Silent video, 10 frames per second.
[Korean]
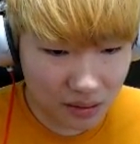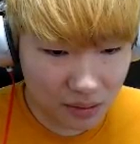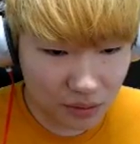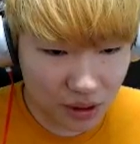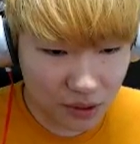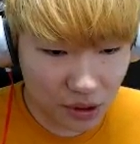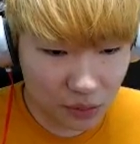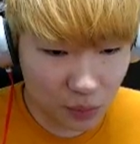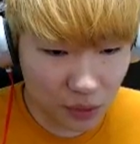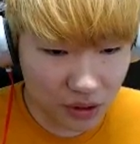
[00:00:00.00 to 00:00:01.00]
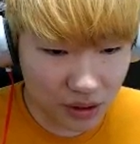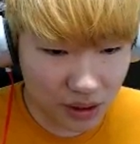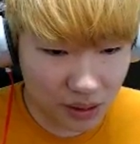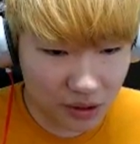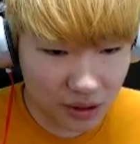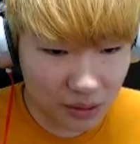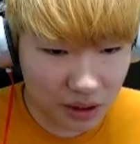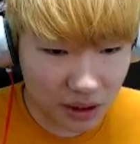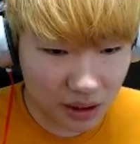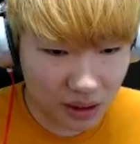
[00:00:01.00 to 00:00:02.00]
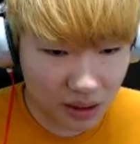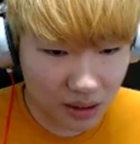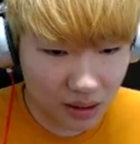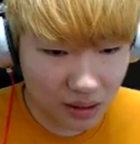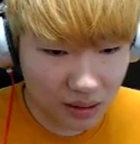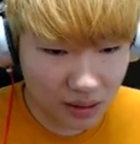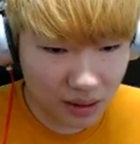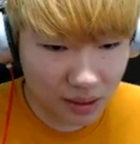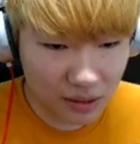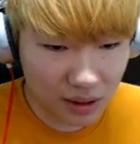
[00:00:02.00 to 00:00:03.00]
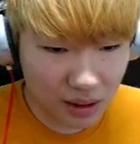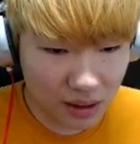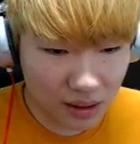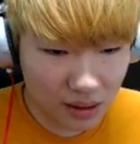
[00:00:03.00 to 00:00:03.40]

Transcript: 우리의 최종 목표는 글레이브이기 때문에 글레이브가